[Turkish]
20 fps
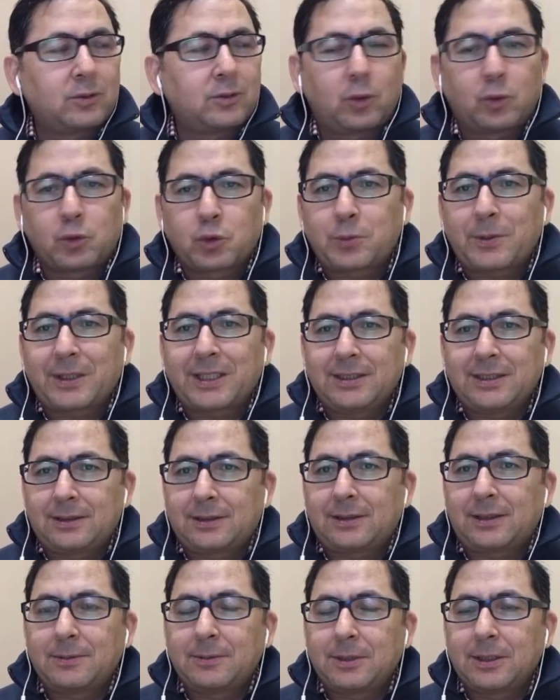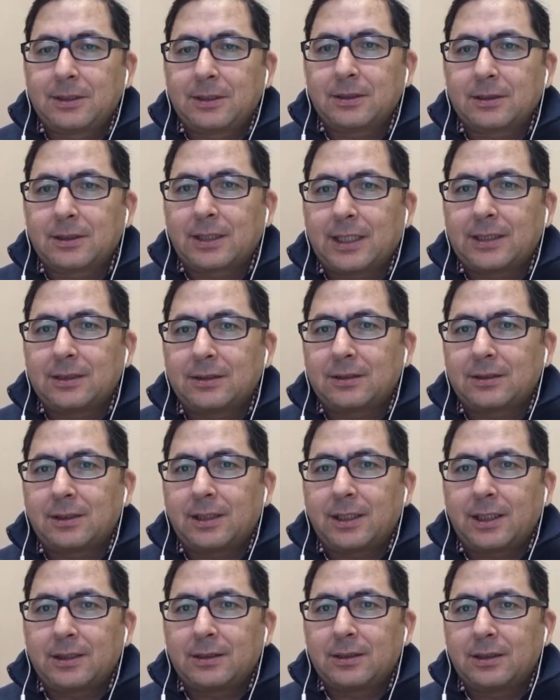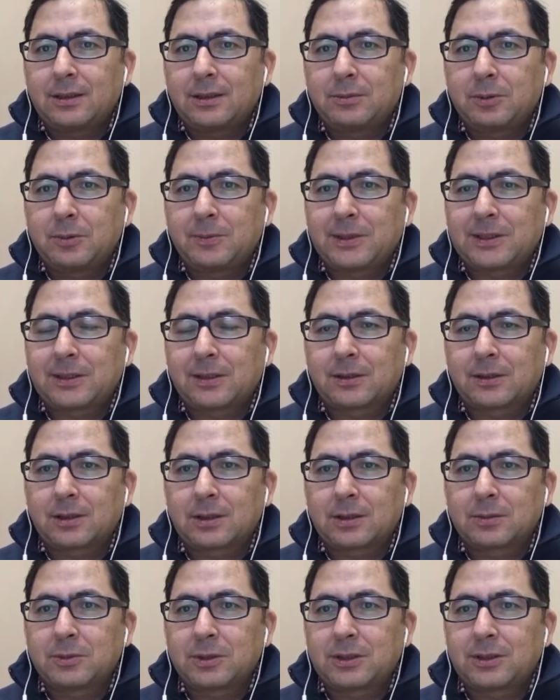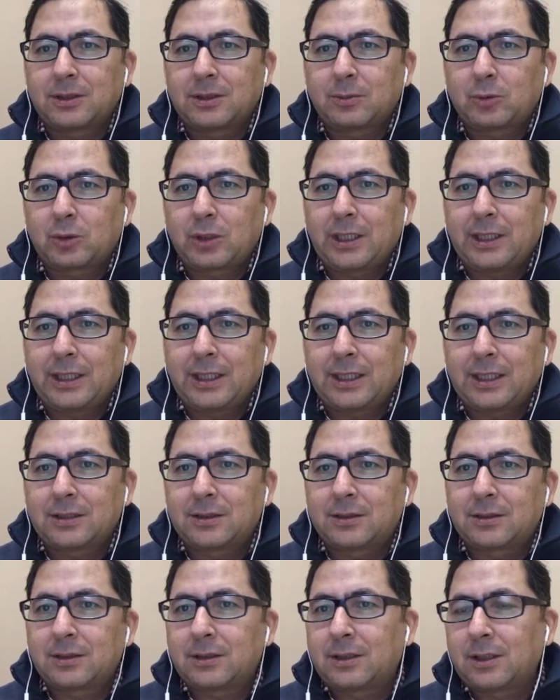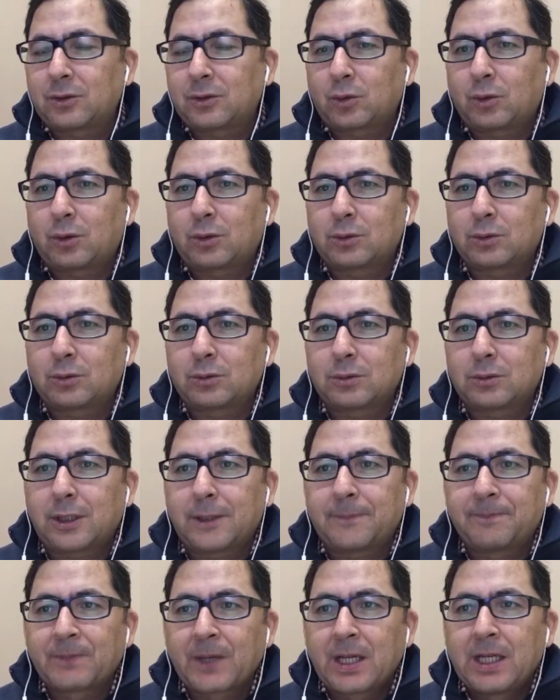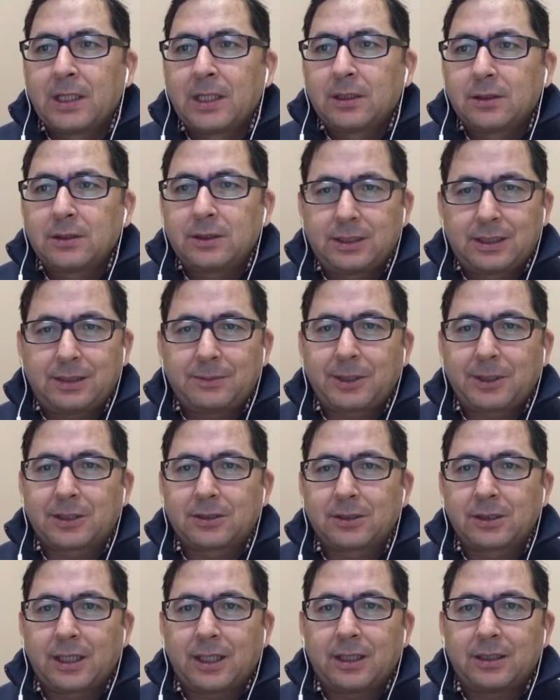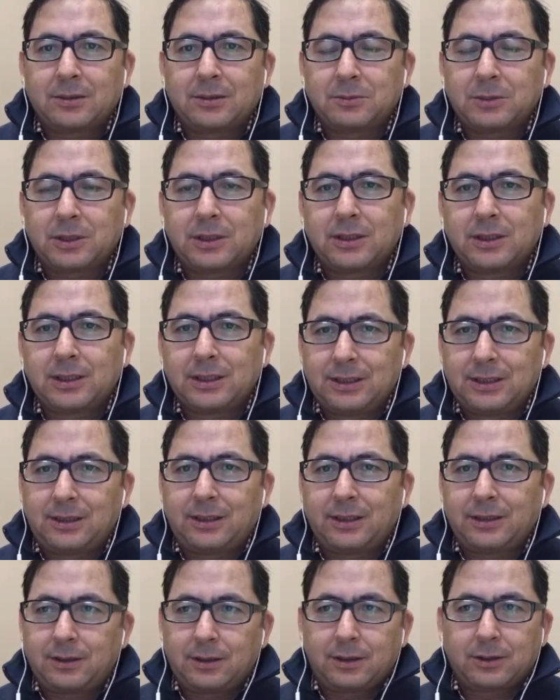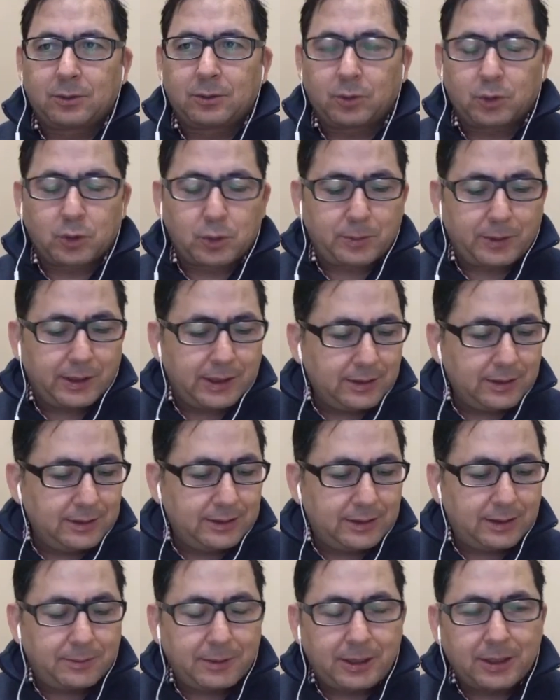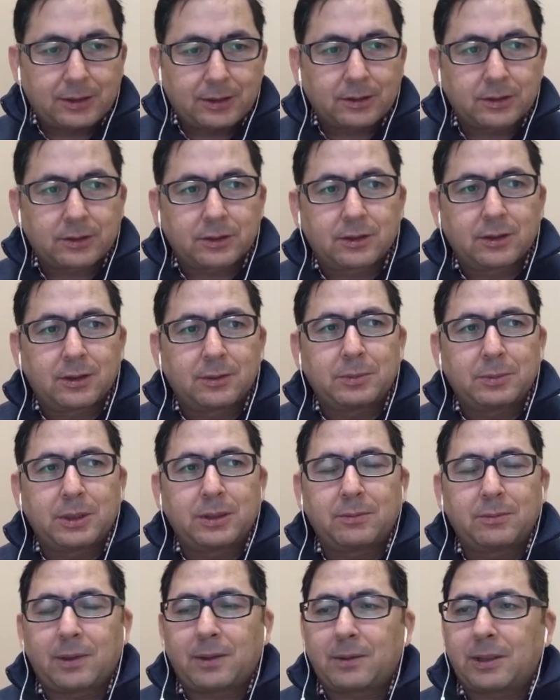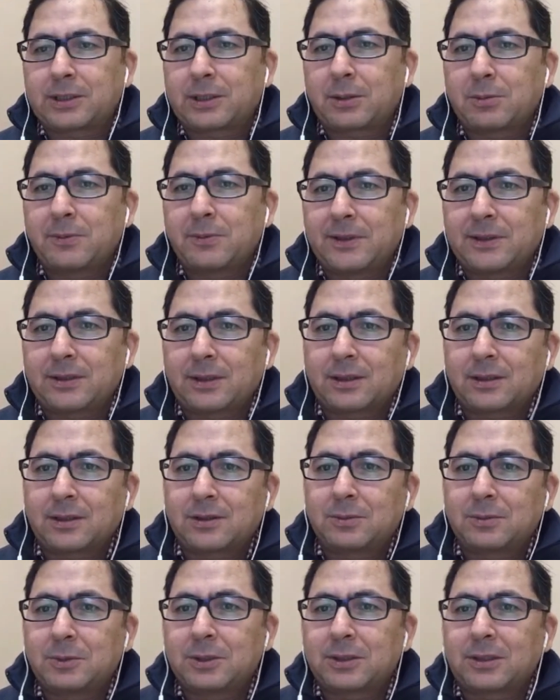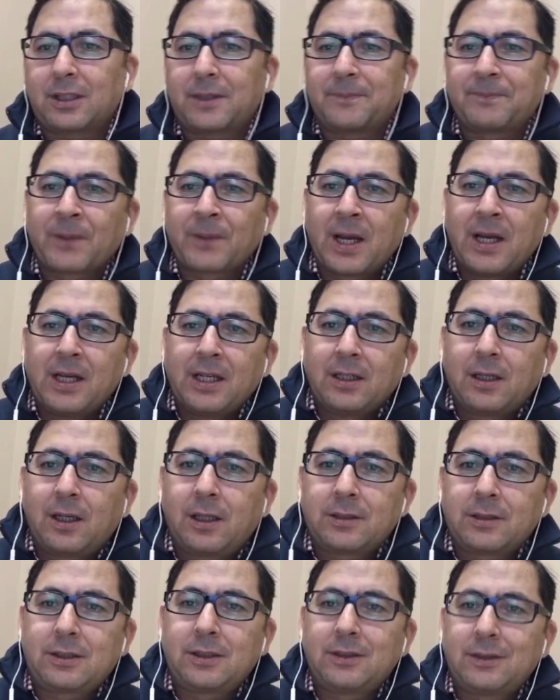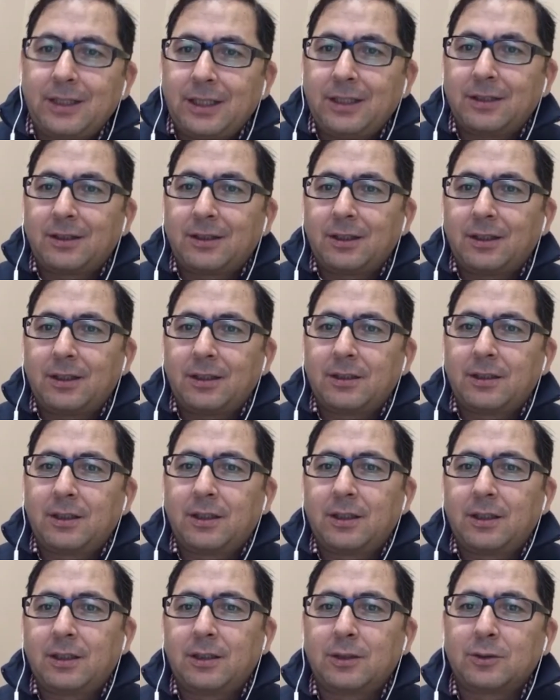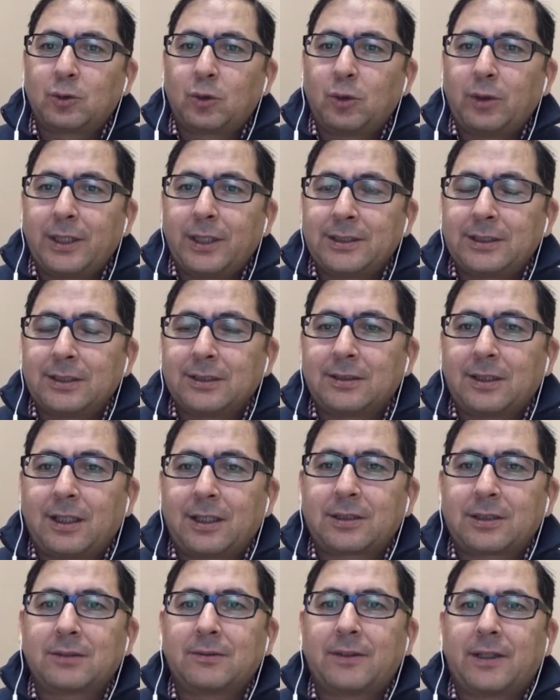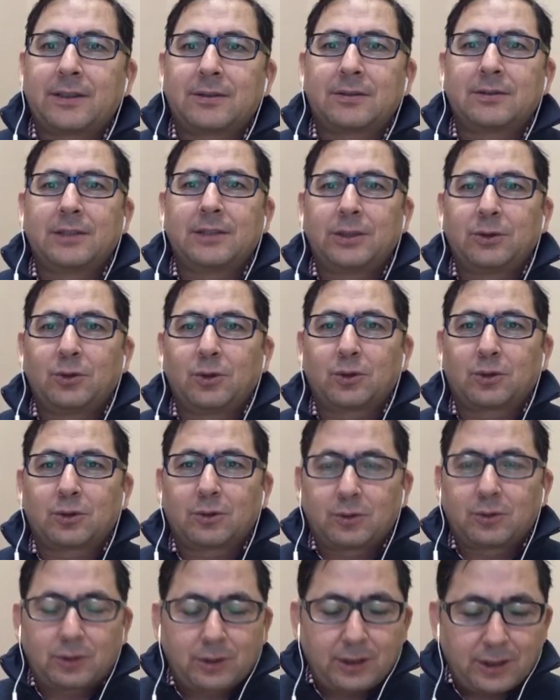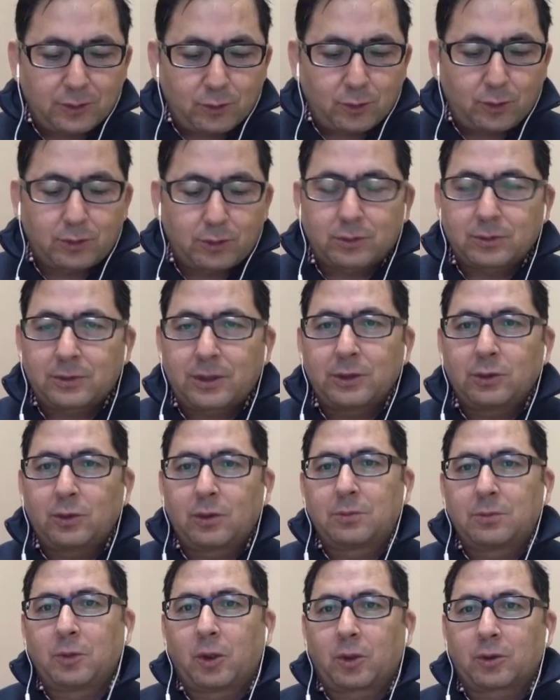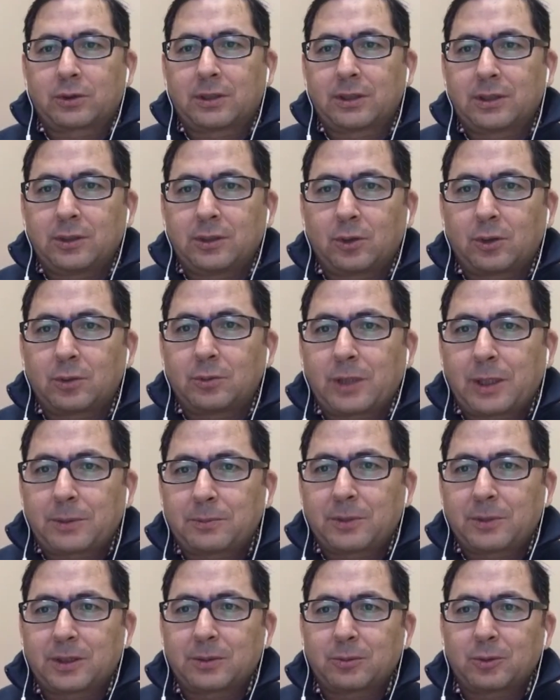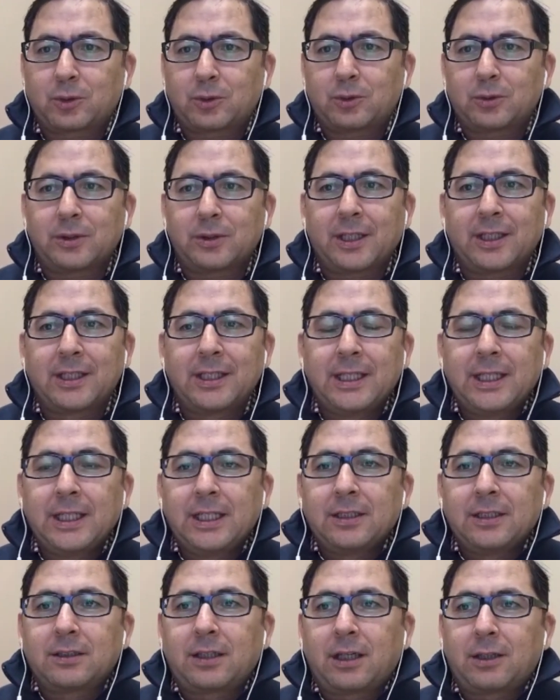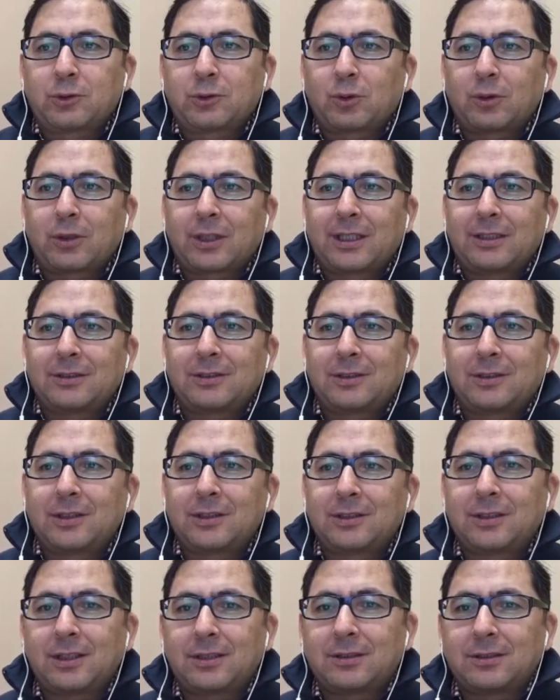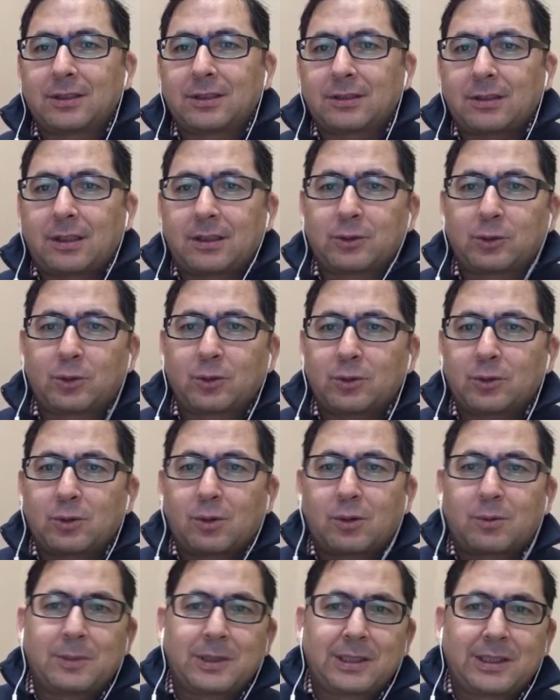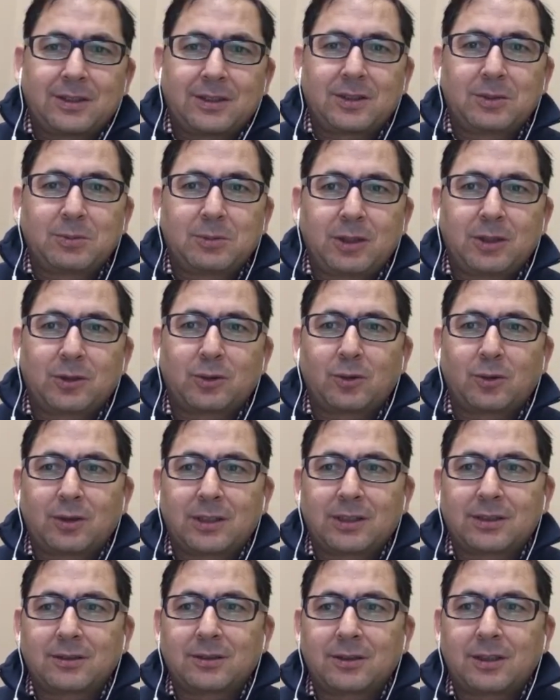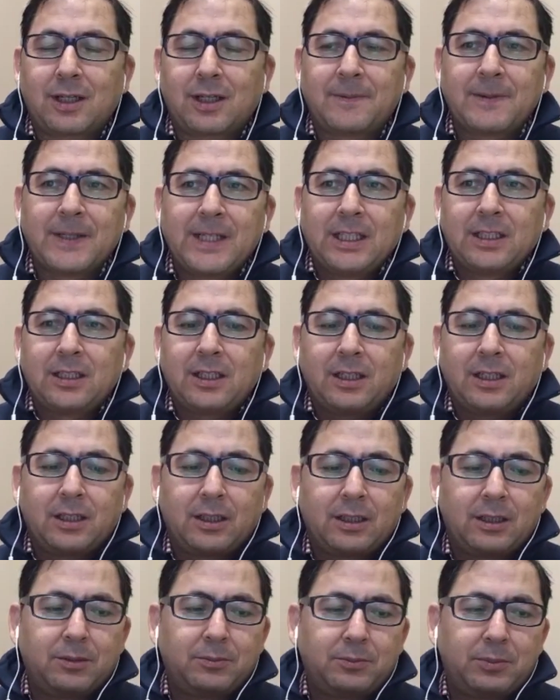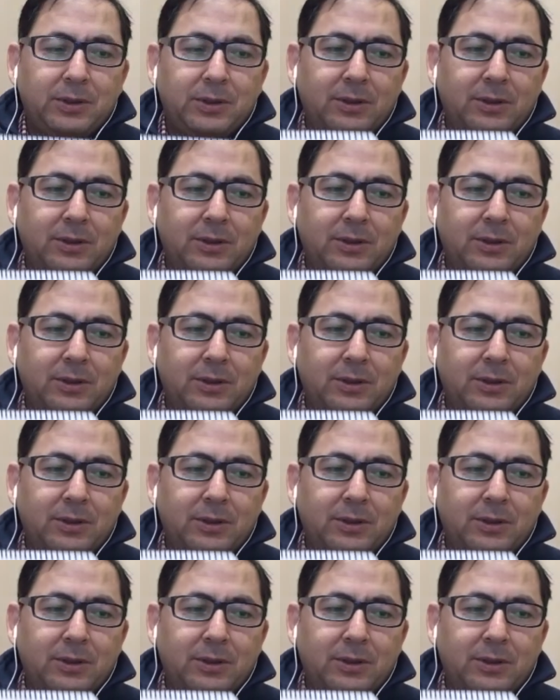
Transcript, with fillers: konuşmak istemedi. Kendisine e, bir meslektaşımız sizi buraya ne getirdi diye sorduğunda izlemek için geldim dedi. İzledi duruşmayı, izlemeye çalıştı. Bir başka bir meslektaşımız da e, sizle ilgili e, Gülenci iddiası var ne diyorsunuz diye sorduğunda yorum yok dedi. Yorum yapmadı bu konuya. Daha sonra gazetecilerin ısrarlı soru sorma girişimleri sonrasında e,